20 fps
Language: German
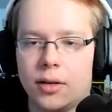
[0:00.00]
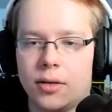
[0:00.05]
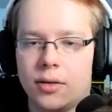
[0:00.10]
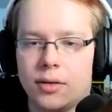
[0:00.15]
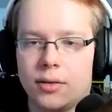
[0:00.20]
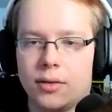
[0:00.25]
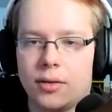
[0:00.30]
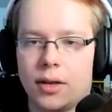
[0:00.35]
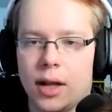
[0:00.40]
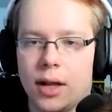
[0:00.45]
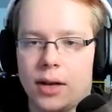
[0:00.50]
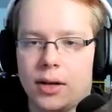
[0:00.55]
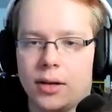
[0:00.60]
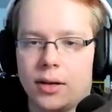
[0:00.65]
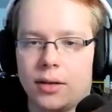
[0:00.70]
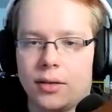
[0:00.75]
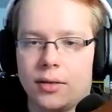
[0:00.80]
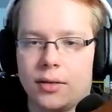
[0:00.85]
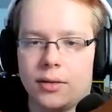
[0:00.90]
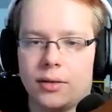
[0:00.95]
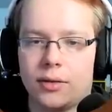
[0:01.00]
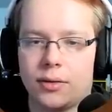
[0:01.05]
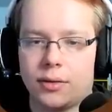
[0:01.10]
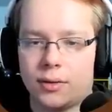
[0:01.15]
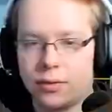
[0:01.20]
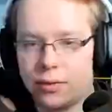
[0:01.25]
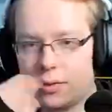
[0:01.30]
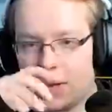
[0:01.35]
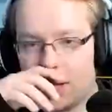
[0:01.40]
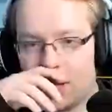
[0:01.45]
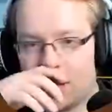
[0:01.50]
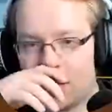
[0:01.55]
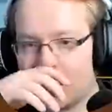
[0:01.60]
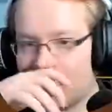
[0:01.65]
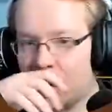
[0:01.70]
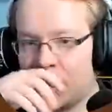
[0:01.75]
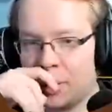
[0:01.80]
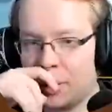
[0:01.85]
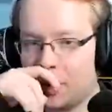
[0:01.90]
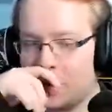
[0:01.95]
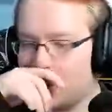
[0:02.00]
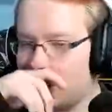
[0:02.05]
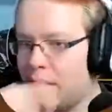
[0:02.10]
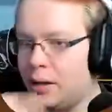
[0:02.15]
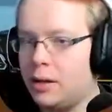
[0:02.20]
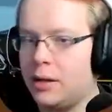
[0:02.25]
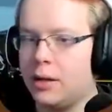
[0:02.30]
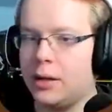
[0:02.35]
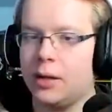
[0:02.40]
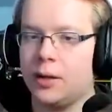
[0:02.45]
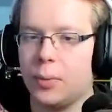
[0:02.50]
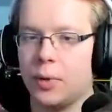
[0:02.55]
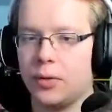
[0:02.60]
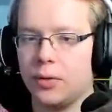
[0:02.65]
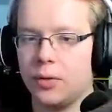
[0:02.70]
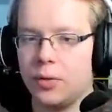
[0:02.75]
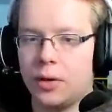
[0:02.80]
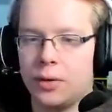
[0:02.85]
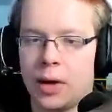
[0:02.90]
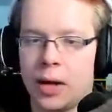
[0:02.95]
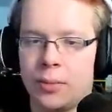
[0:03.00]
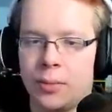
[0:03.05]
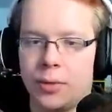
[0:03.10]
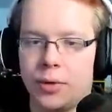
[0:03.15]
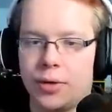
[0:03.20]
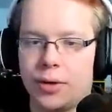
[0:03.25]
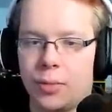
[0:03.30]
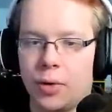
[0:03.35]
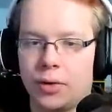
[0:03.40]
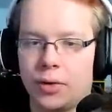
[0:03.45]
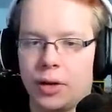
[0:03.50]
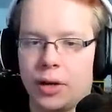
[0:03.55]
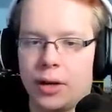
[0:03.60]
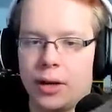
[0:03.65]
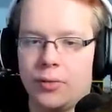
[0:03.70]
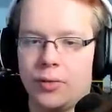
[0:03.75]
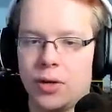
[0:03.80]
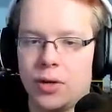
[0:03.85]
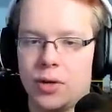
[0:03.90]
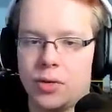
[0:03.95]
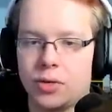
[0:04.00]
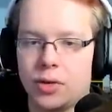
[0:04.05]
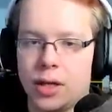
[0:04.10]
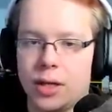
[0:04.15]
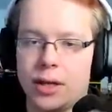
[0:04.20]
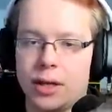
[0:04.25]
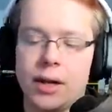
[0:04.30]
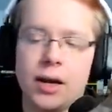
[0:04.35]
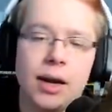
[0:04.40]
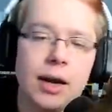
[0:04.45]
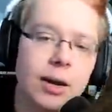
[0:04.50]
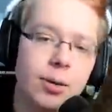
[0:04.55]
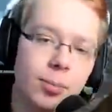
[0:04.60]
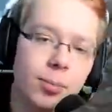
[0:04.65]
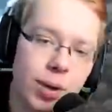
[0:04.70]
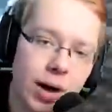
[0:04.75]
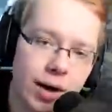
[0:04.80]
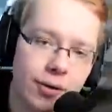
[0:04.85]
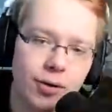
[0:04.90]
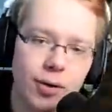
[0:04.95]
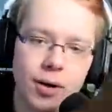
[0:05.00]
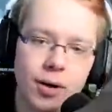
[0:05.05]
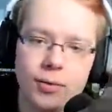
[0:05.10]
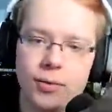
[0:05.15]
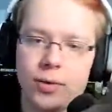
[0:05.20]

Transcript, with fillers: genau, ist halt, das, das ist nicht. der Content, den ich persönlich machen möchte. Ich möchte in deinem Video stehen. Ein paar Folgen von